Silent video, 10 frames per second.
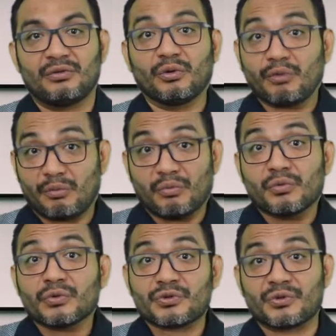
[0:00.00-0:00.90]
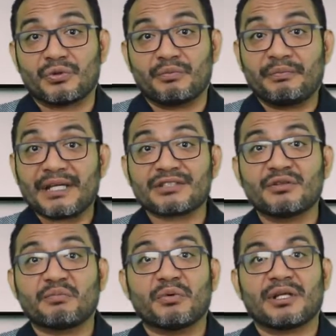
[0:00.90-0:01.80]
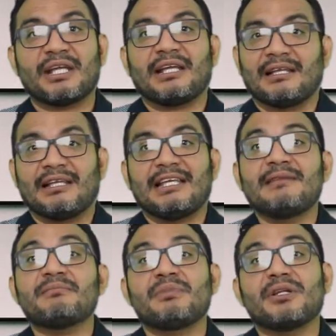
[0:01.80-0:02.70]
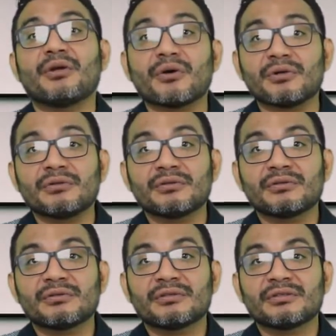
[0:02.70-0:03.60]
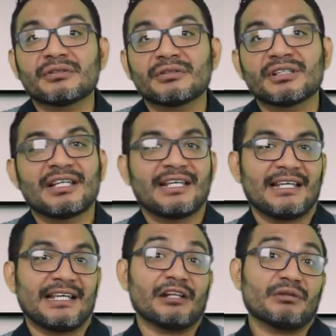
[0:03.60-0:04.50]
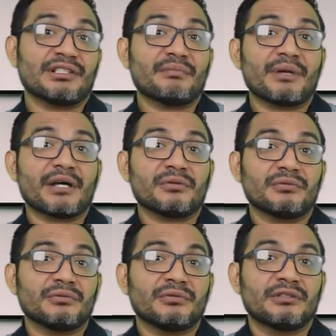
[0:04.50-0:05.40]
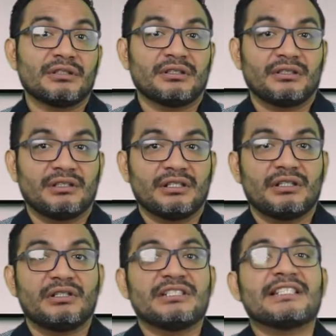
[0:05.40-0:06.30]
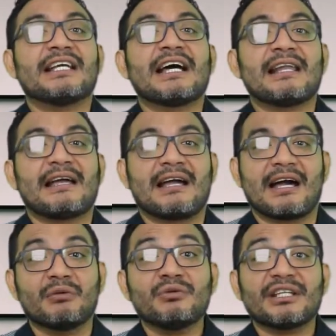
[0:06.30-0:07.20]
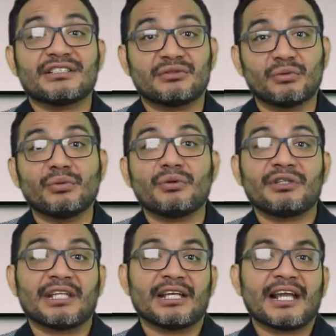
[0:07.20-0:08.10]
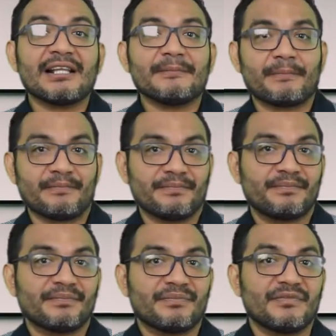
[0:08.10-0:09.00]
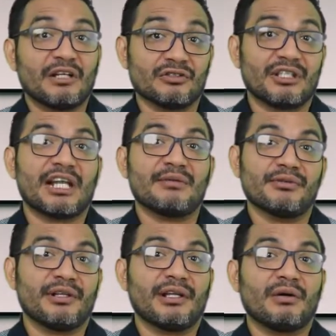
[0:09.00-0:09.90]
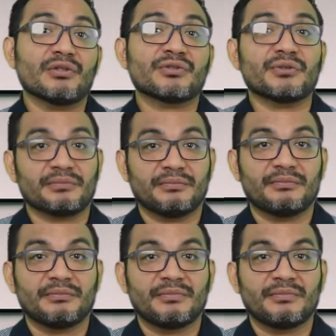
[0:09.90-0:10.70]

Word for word: tuvo mucho peso porque impidió que el juez de amparo llegara a un estudio integral de los agravios del quejoso